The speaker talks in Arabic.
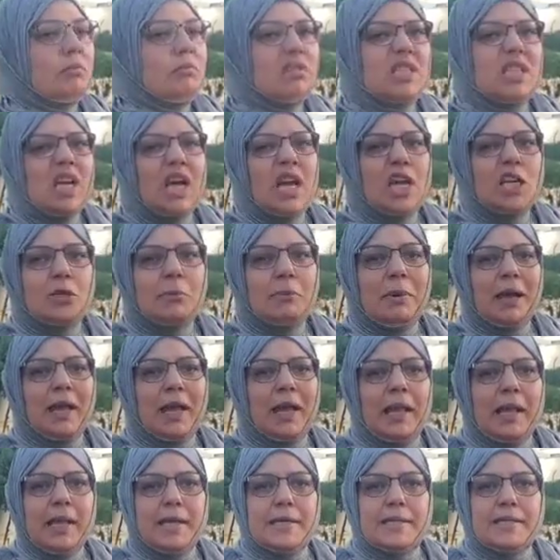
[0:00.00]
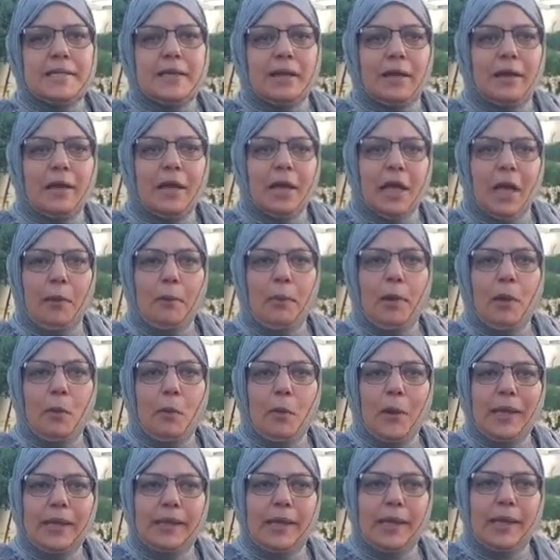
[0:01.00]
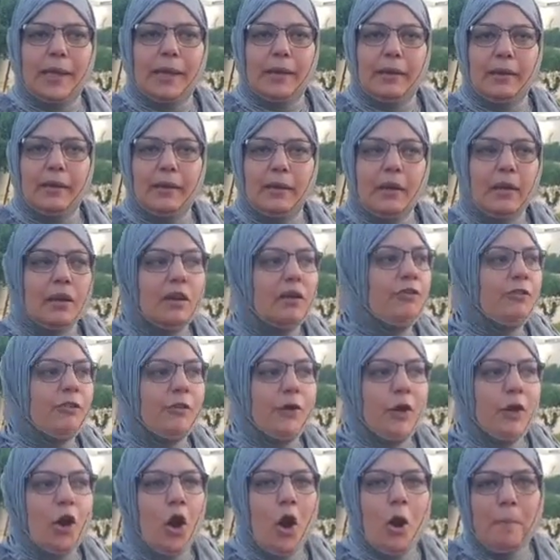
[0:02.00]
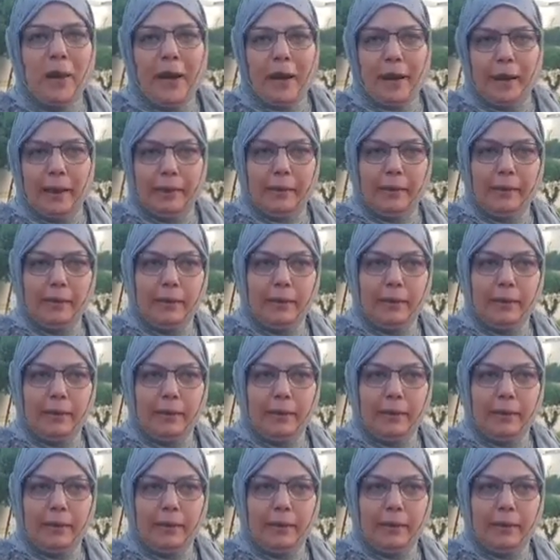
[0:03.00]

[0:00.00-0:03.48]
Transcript: حتى حاجه ما خليتها لا قبل ولدي نفني عمري